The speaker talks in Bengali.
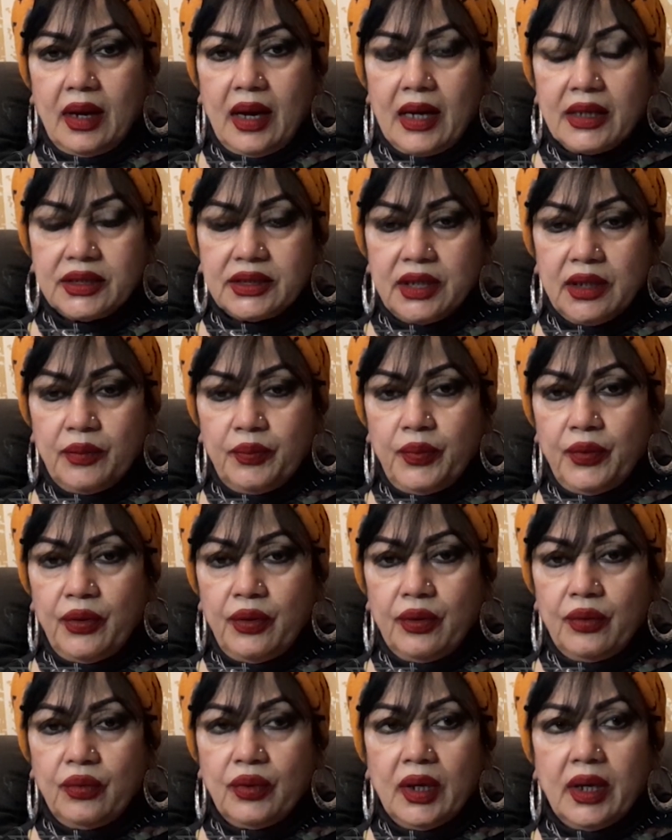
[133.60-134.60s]
আসার পর
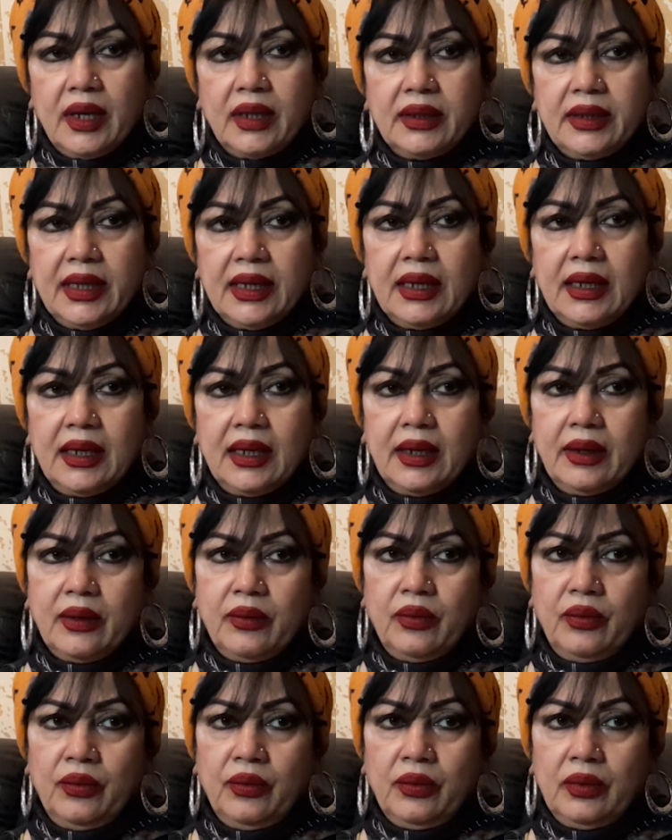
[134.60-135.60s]
ওনারা দেখলেন
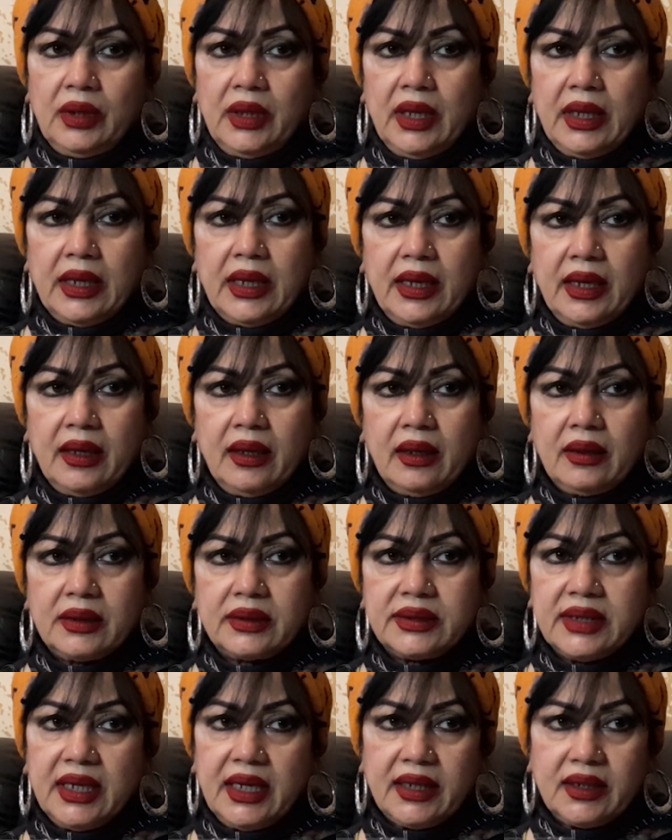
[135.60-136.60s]
এবং দেখে
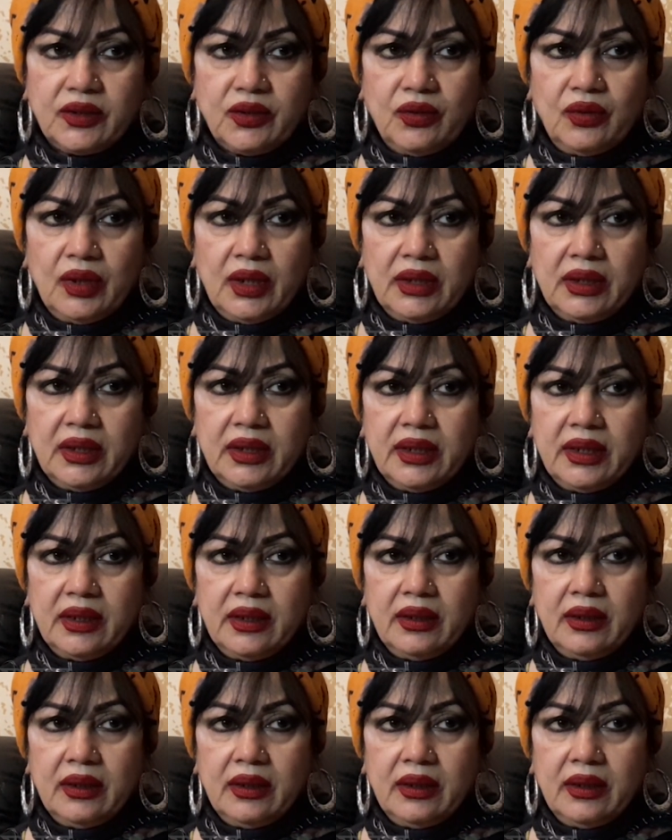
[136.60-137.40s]
সিলেক্ট করলেন যে